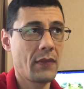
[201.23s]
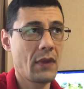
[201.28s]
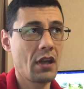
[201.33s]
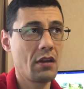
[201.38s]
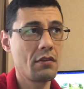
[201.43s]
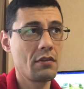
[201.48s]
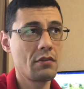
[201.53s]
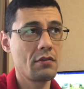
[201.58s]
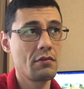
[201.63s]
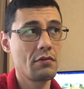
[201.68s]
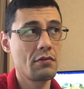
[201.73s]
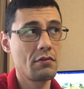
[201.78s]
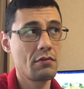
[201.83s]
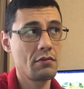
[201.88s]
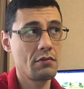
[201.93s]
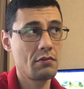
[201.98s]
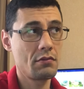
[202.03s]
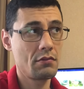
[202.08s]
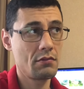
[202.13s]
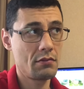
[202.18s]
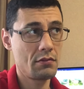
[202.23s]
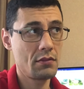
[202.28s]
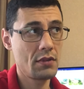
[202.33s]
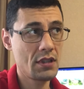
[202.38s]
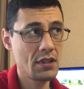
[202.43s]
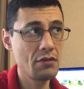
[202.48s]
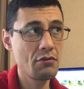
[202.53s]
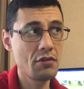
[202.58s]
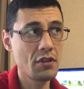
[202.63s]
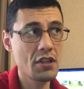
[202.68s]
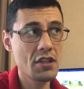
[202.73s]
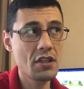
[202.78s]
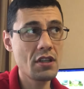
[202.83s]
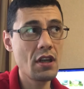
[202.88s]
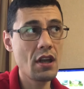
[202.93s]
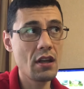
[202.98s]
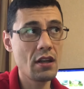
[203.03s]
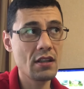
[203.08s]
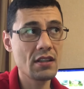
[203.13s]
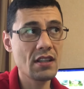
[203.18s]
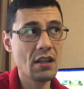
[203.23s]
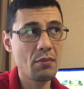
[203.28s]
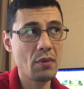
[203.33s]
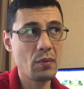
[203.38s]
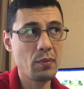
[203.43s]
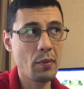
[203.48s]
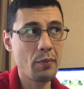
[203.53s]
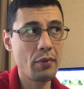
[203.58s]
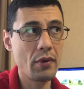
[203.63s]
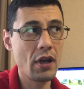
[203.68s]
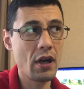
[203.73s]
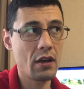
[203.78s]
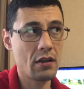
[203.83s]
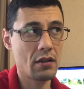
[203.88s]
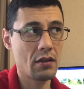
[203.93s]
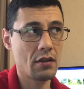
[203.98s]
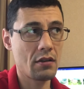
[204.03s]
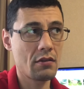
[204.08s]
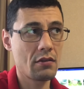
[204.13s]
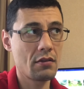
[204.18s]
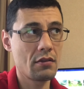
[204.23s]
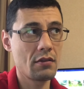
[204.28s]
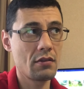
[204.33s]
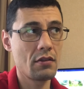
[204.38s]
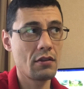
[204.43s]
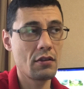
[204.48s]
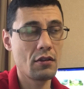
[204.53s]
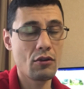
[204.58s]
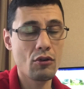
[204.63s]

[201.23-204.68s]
Э, на сегодняшний день на самых популярных э,